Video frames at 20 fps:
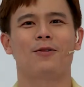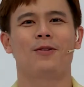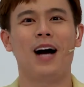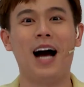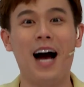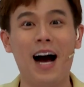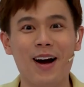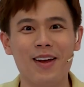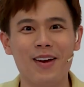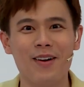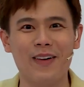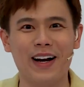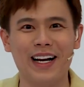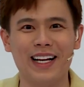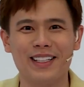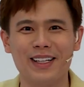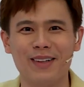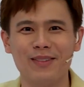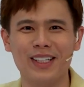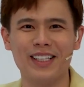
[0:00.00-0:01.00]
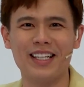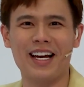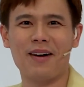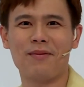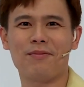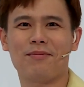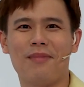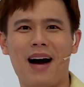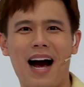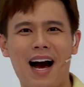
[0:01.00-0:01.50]
Wow, như vậy là trong thời
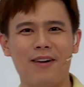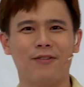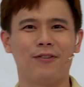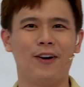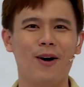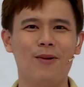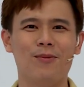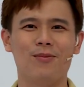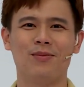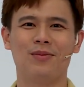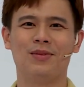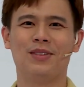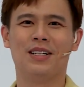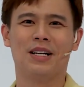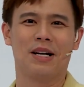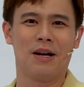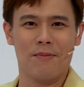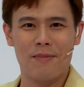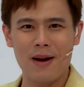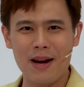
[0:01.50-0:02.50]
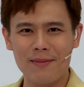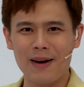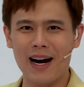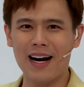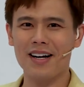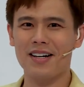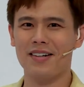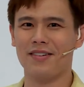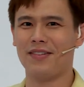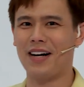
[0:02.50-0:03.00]
gian ba phút, Bi
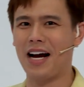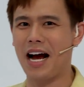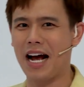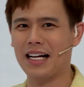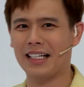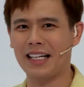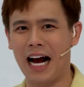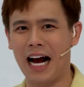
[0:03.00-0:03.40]
Max và